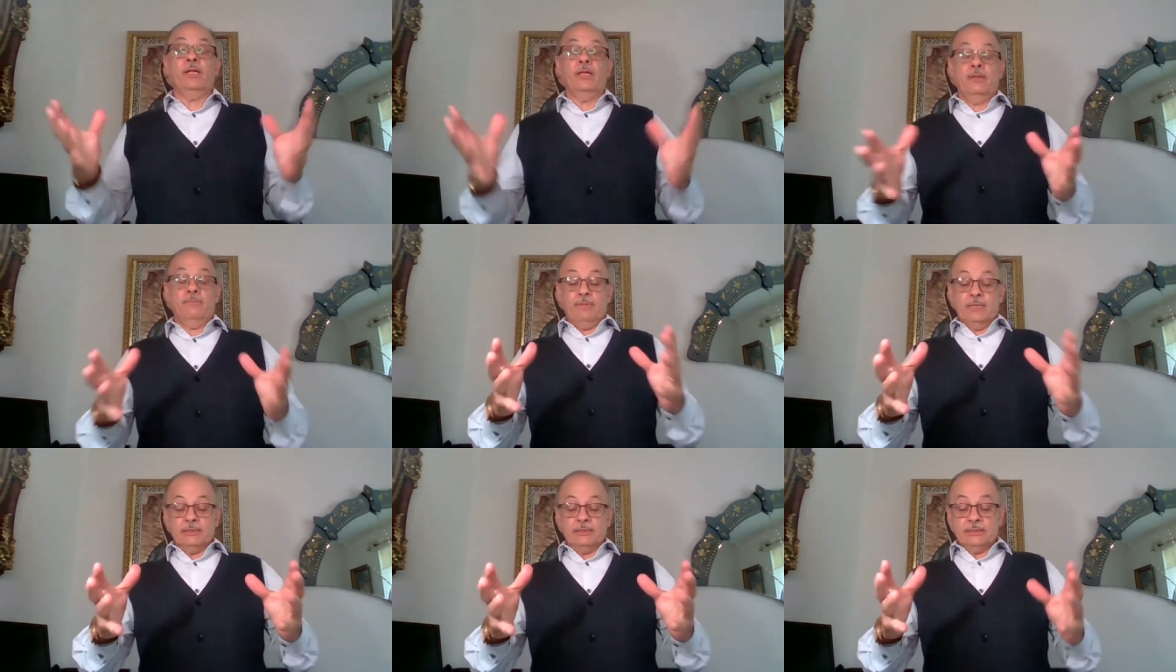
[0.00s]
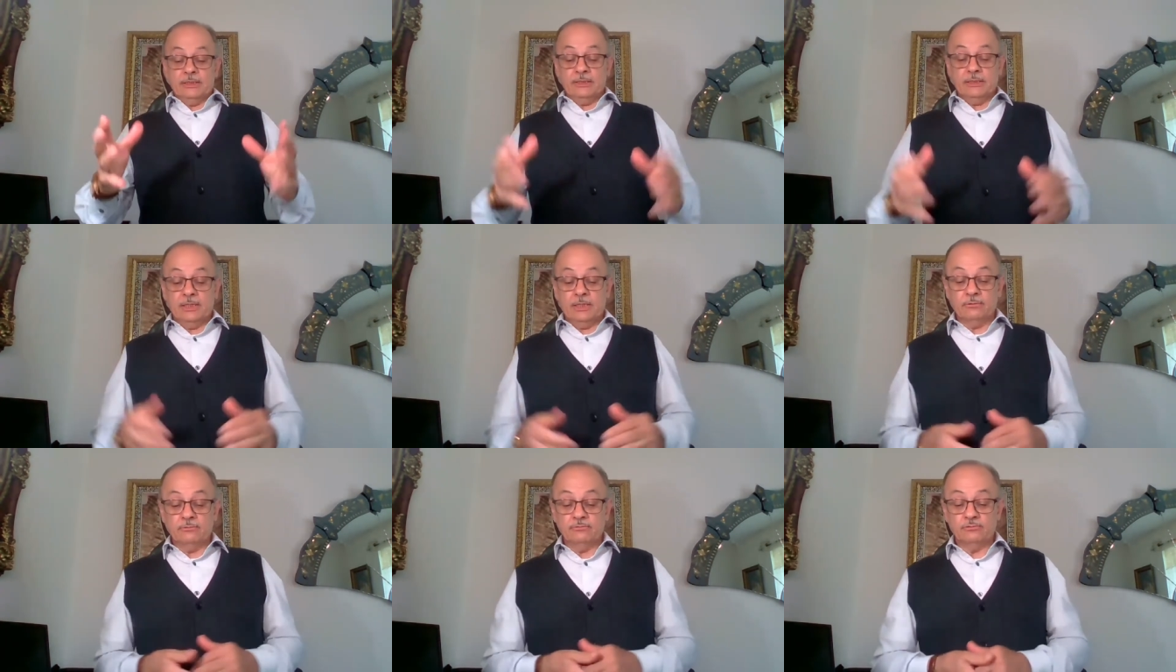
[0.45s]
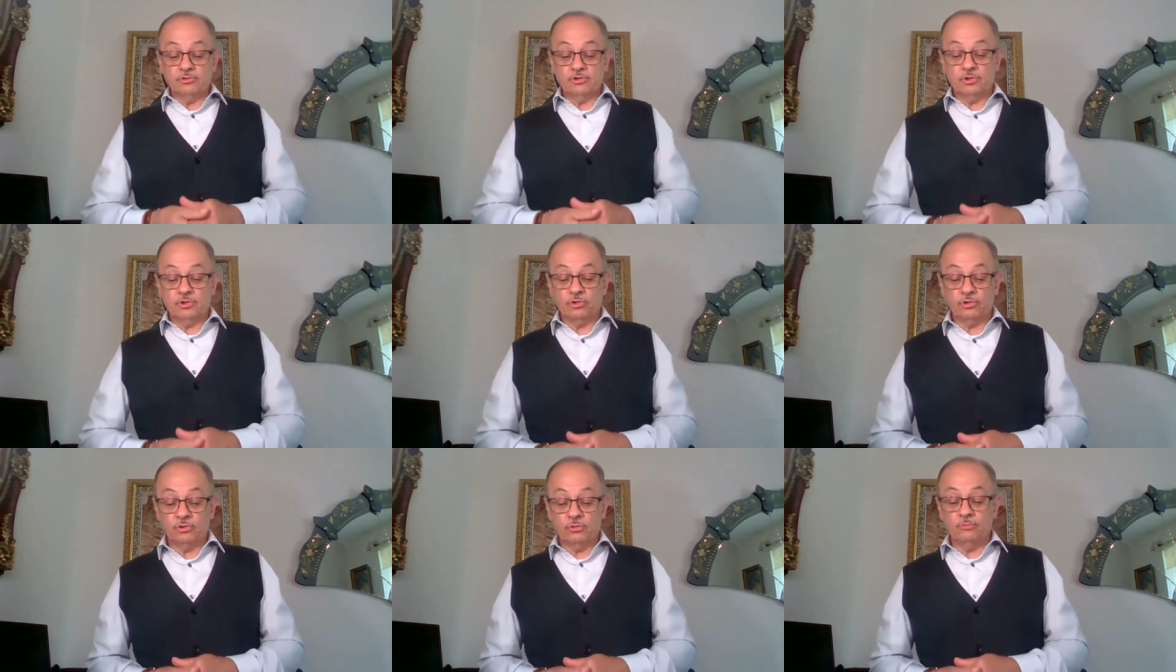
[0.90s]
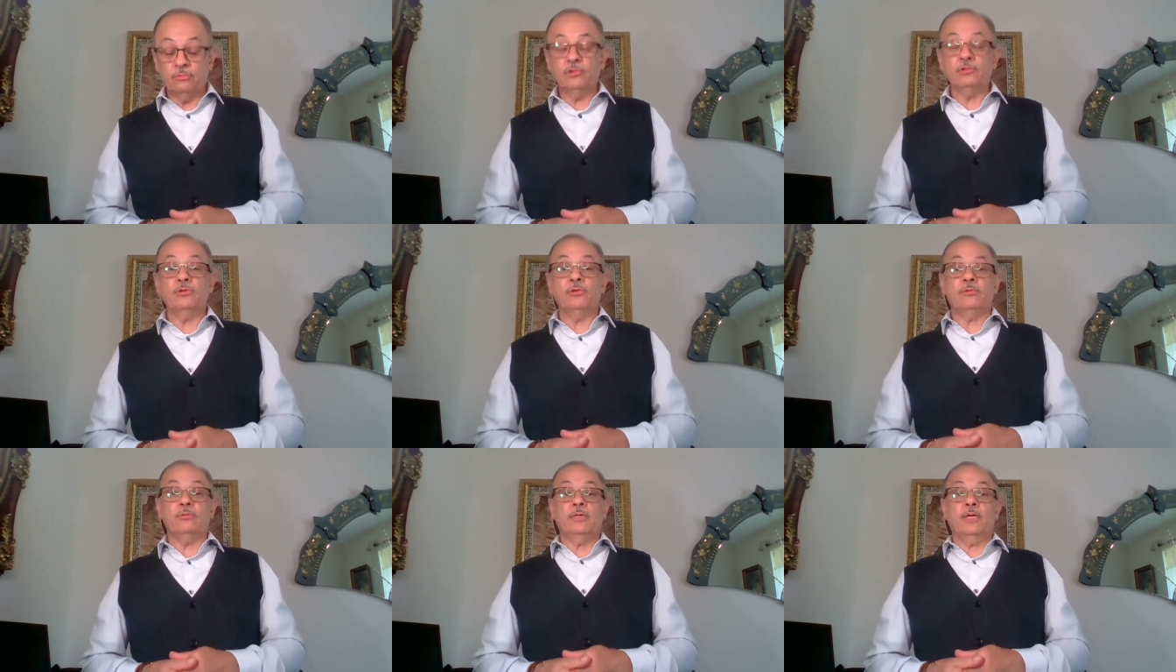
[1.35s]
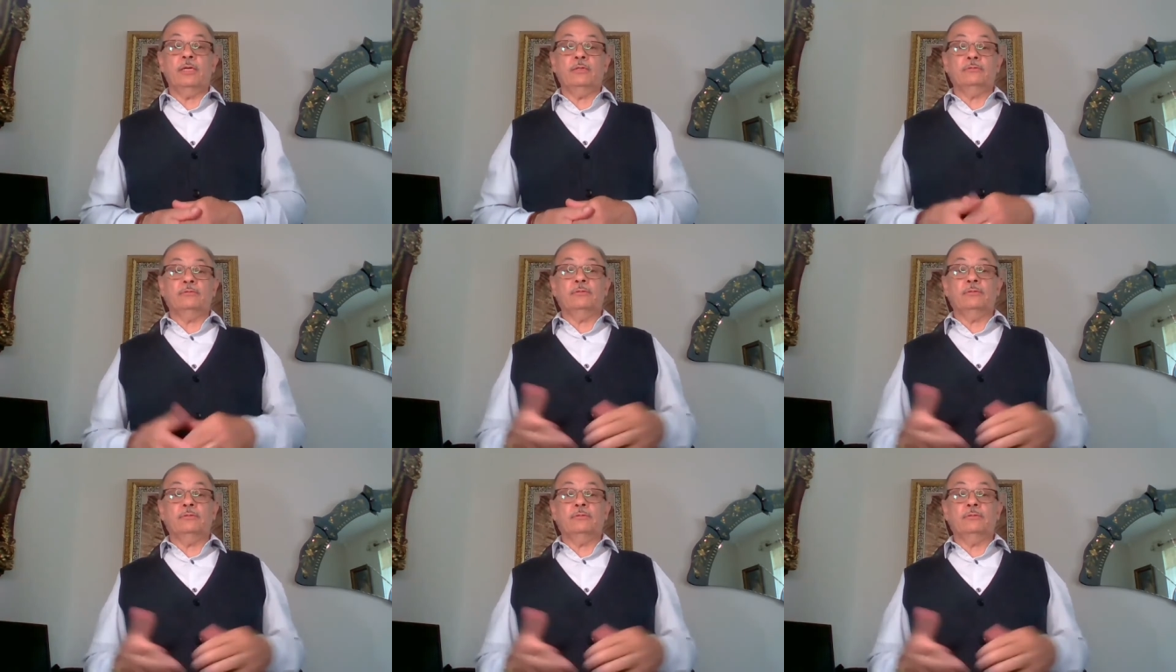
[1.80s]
le presentan un sordo mudo, ¿verdad?